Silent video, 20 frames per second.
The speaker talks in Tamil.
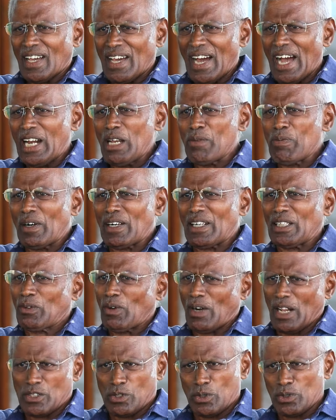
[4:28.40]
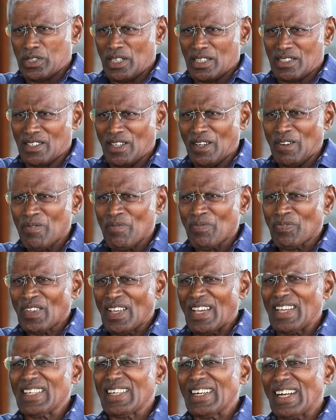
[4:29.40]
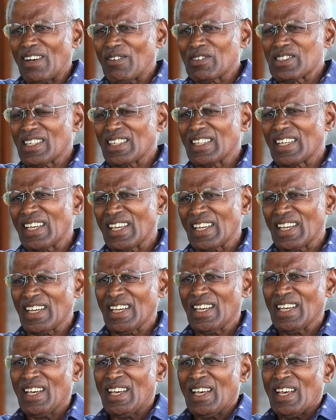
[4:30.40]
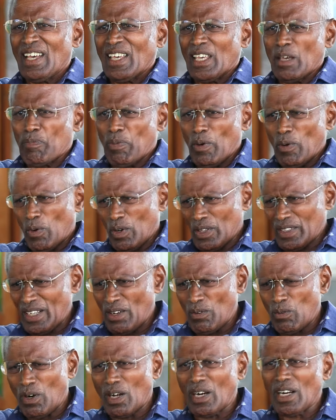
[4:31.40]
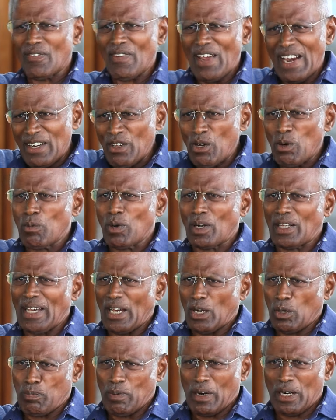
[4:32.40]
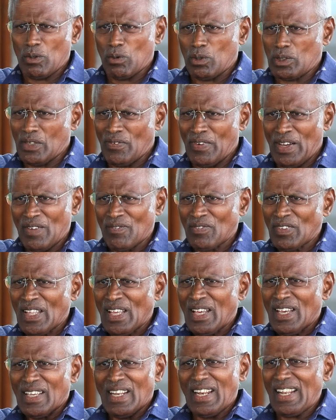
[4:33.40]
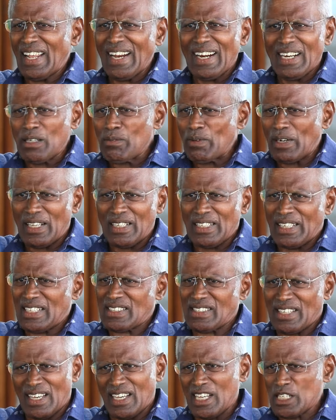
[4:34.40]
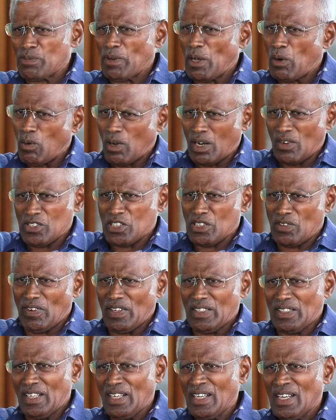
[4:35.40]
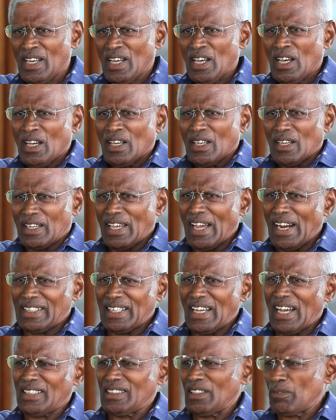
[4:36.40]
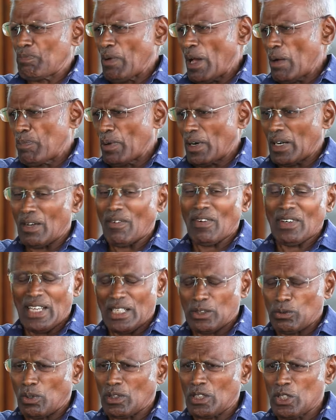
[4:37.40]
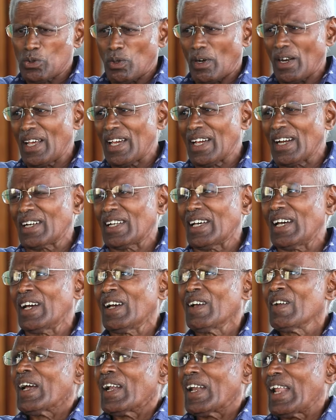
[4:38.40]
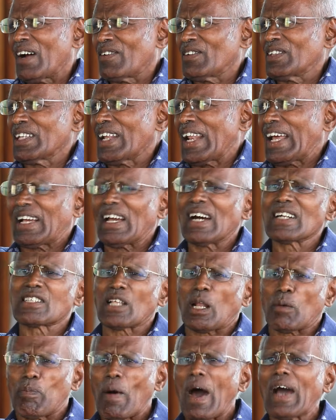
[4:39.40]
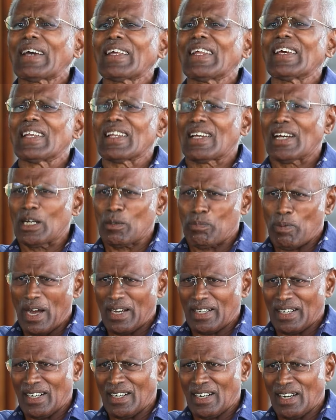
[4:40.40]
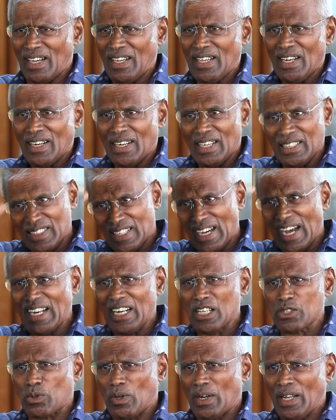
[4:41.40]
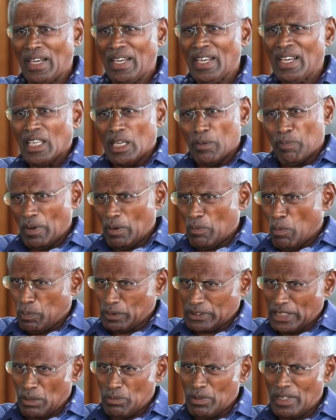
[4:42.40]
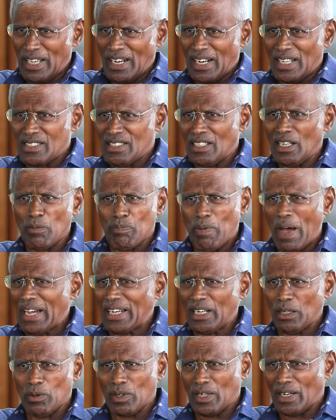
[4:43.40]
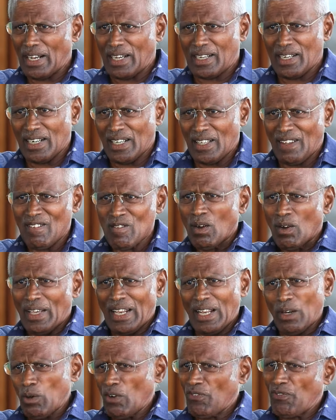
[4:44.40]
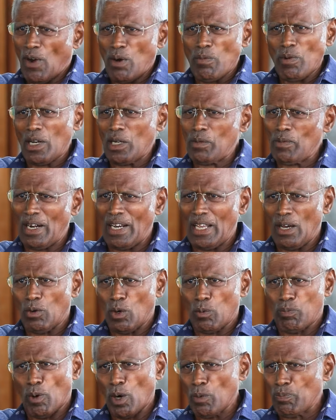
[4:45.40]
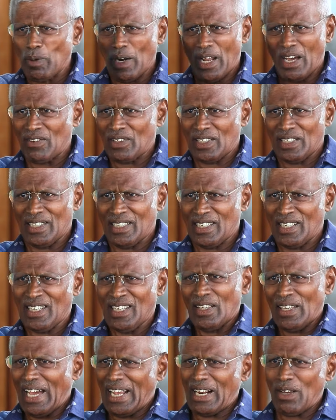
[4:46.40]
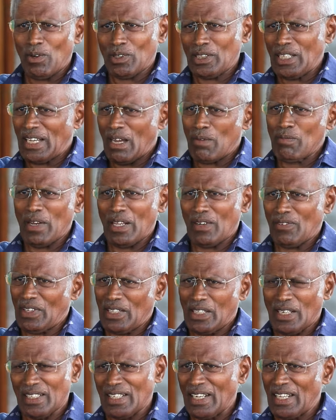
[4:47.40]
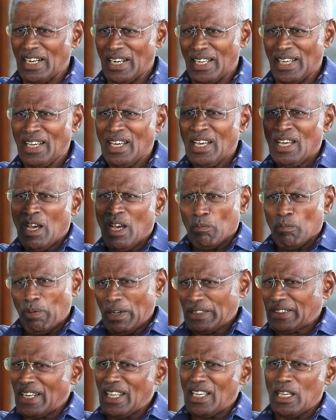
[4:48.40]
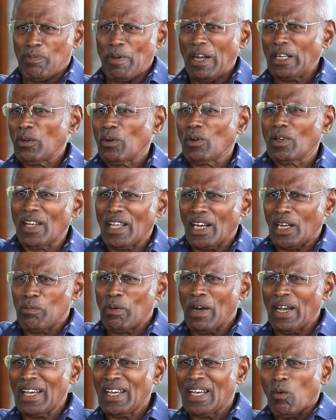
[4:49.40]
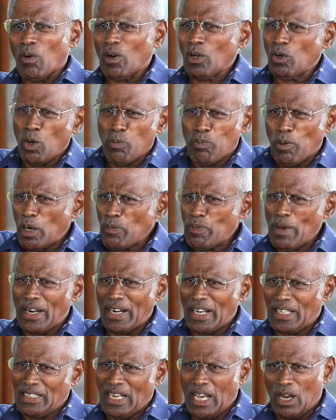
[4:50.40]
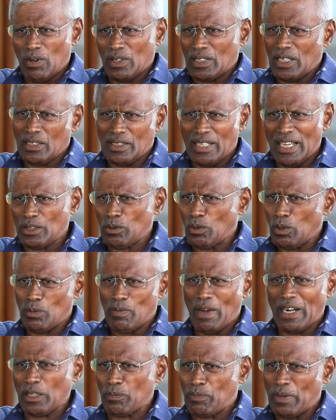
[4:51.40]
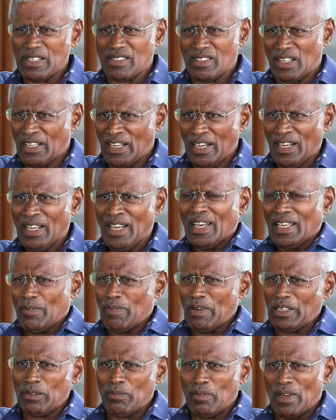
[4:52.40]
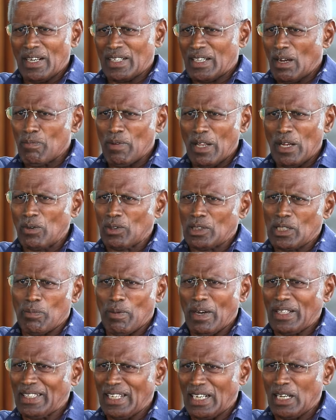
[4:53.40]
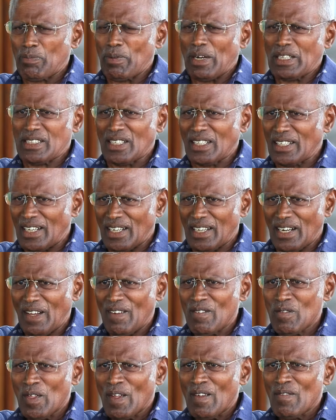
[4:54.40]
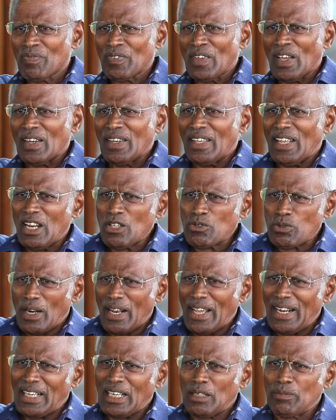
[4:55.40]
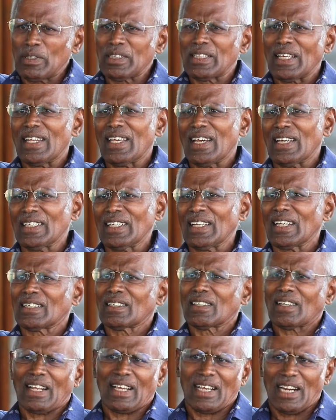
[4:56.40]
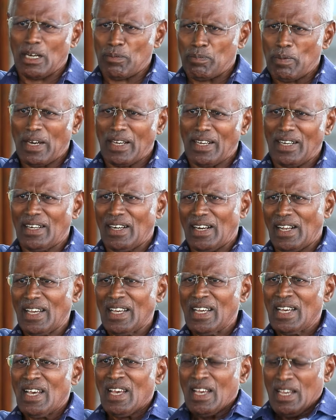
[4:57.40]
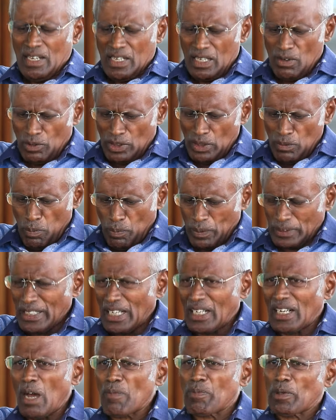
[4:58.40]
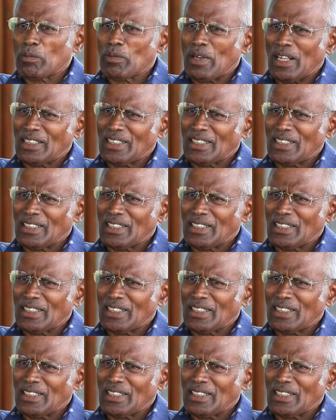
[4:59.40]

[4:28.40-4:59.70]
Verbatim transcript: காலி பண்ணுறதுக்கு ஒரு அசோசியேஷன் எதுக்கடா வச்சுருக்கீங்க இப்போ ஒரு உங்களுக்கு வேண்டியவன் போருக்கு யாரோ பணம் கொடுத்தவன் இல்லைன்னா எடுக்க மாட்டான்னு கேஸ் என் கேஸ் மாதிரி ஓரம் வச்சுருவானுங்க கேட்டால் அது பேப்பர் அவன் நேற்று ஒருத்தன் சொல்கிறான் என்கிட்ட நான் வந்து ரெக்கார்ட்ஸில் பார்க்குறேன் இருக்கான்னு பார்க்குறேன்றான் நேற்று காலையில் சொன்னேன் இப்போ முப்பத்தாறு மணி நேரம் ஆச்சுன்னா பார்க்கல ஒரு ரெக்கார்டு எனக்கு ஒரு ஃபோன் பண்ணணுமா இல்லையா ஒரு பொறுப்பு இல்லை அவனுக்கு யாரோ ஒருத்தன் கம்ப்ளைண்ட் எடுக்கிறீங்களே பத்திரிகைக்கு பேட்டி கொடுக்குறீங்களப்பா உங்களுக்கு ஒரு பொறுப்பே கிடையாது நான் ஒரு நேற்று ஒன்று மேட்ரு பேசியிருக்கேன் இப்போ இந்த மாதிரி கம்ப்ளைண்ட் கொடுத்தப்பா அது என்ன பாச்சுன்னு கேட்குறேன் நீ என்ன சொல்கிற எனக்கு அப்போ தெரியாது நான் ரெக்கார்டை பார்க்குறேன்ற நீ வந்து முப்பத்தாறு நாற்பது மணி